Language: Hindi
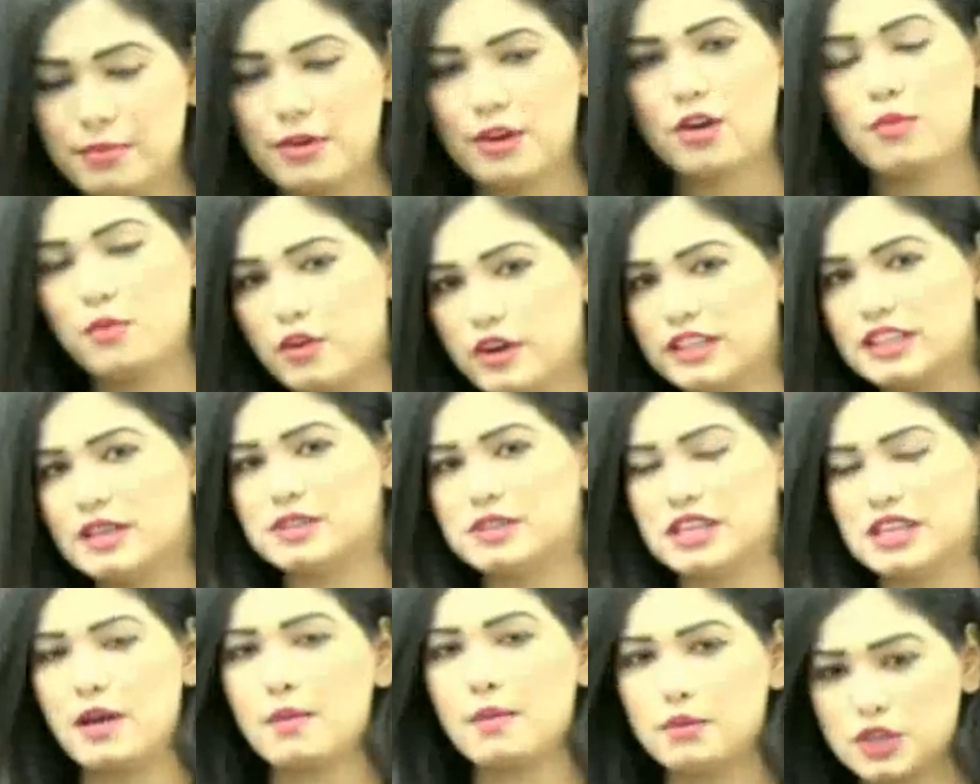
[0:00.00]
को बोला तब से
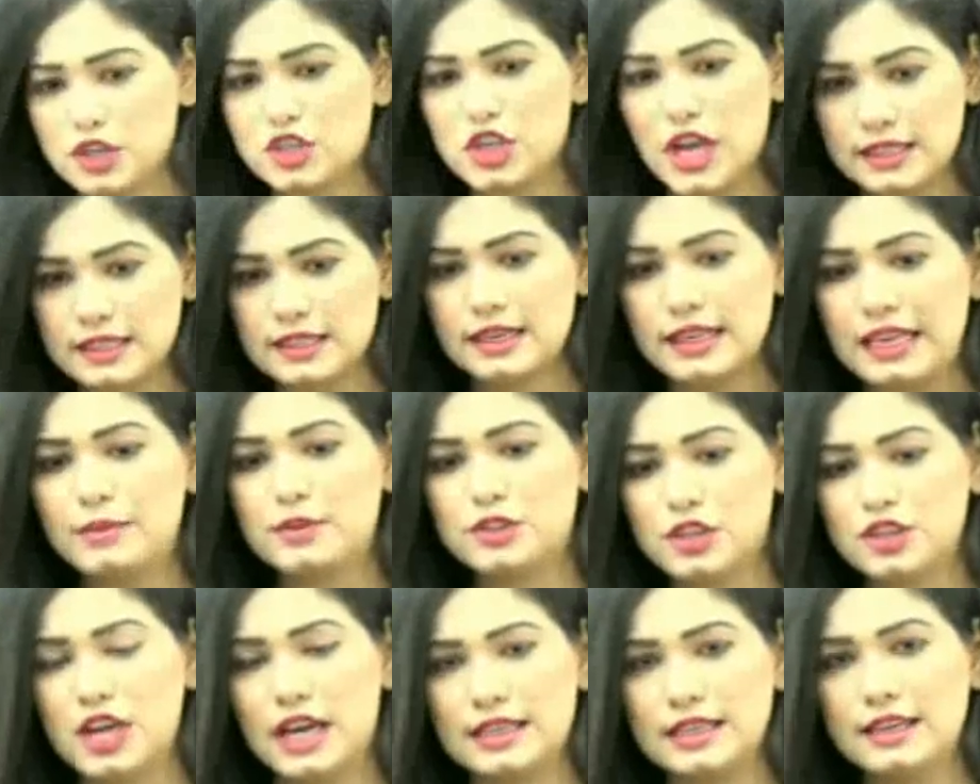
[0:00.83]
कि मुझसे शादी करेंगे मुझसे
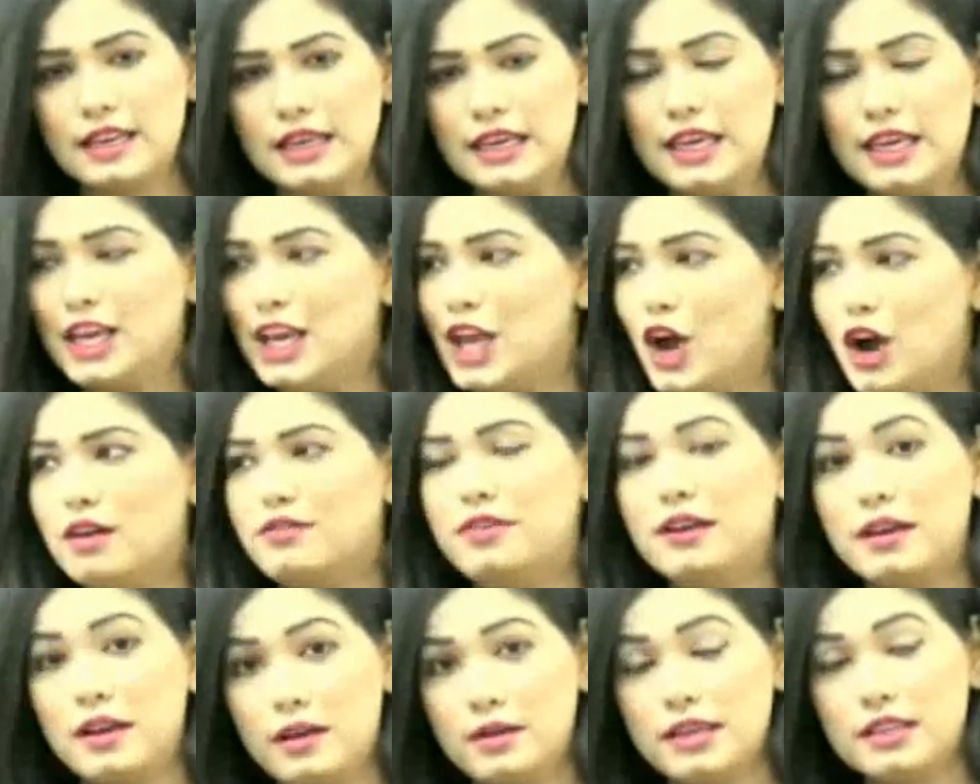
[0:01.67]
शादी करेंगे और फिर
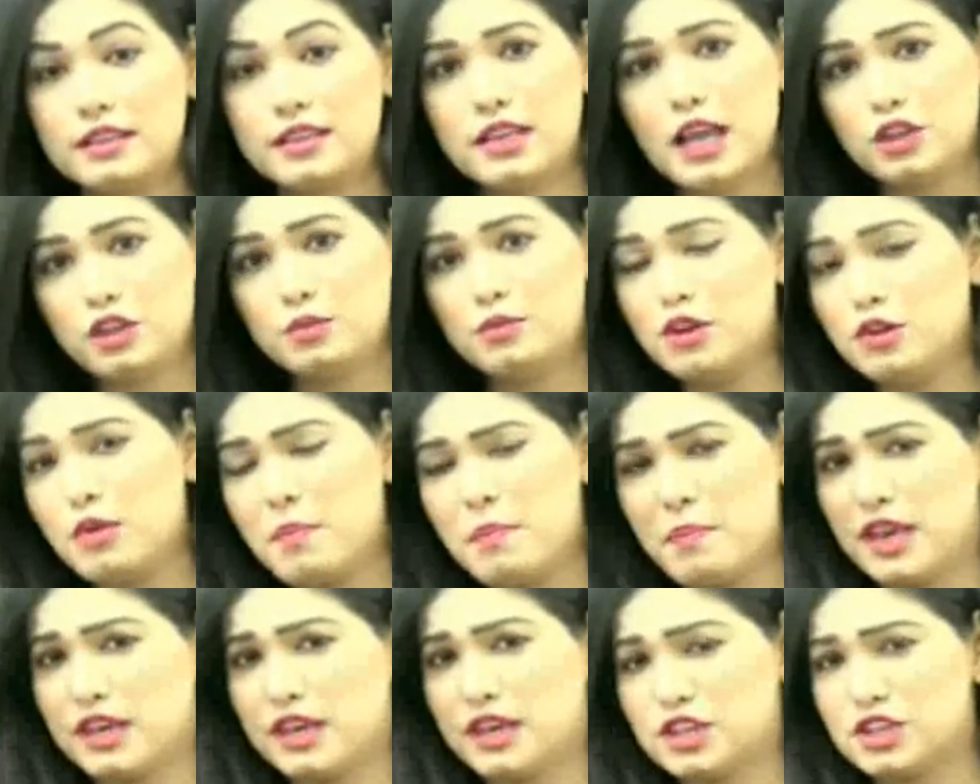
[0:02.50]
इतना तुम लोगों
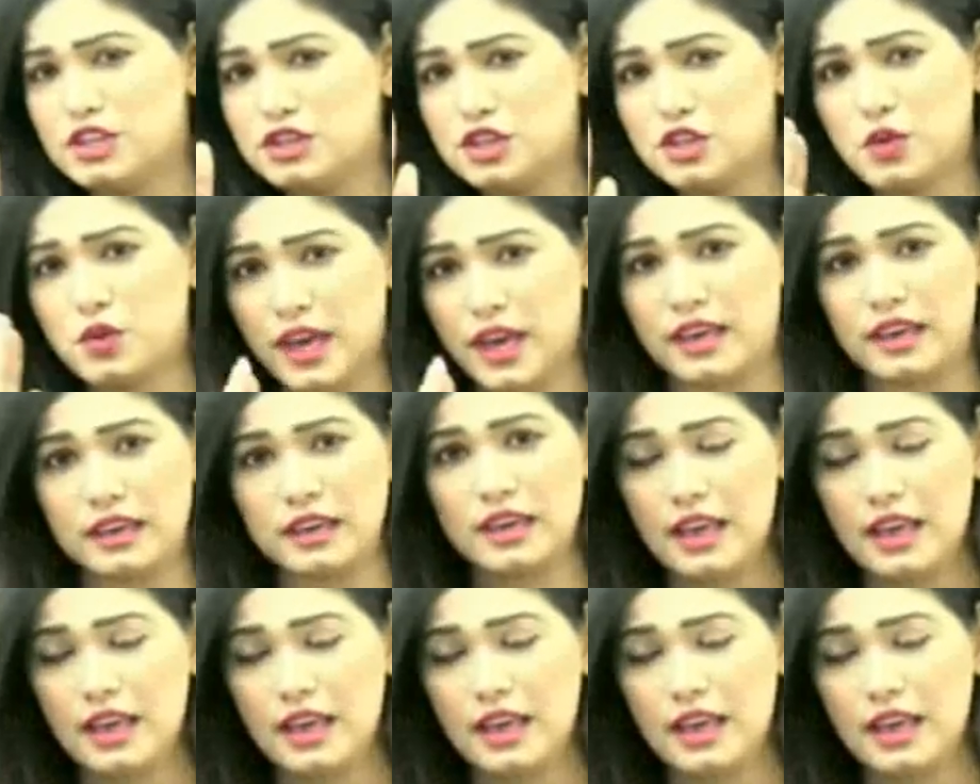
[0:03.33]
पेशेंस जो है